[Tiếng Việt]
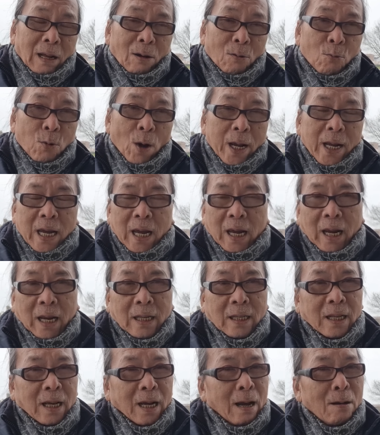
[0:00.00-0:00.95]
Hoa
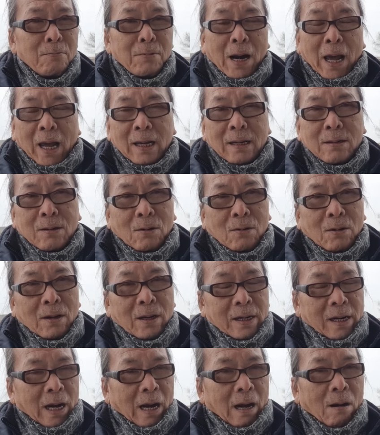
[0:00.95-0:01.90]
Kỳ thì không để
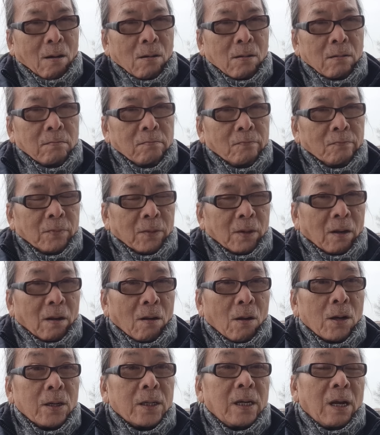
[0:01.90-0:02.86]
cho Đài Loan
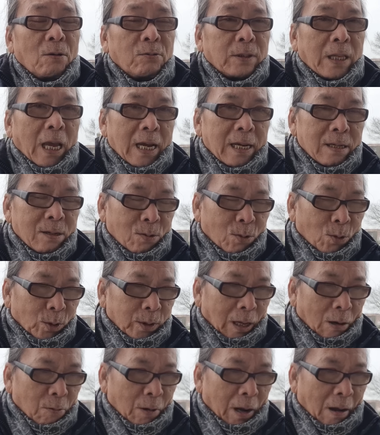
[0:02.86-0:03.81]
lọt vào tay của
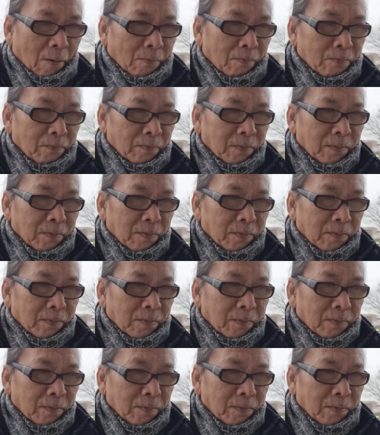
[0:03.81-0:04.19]
Tàu Cộng.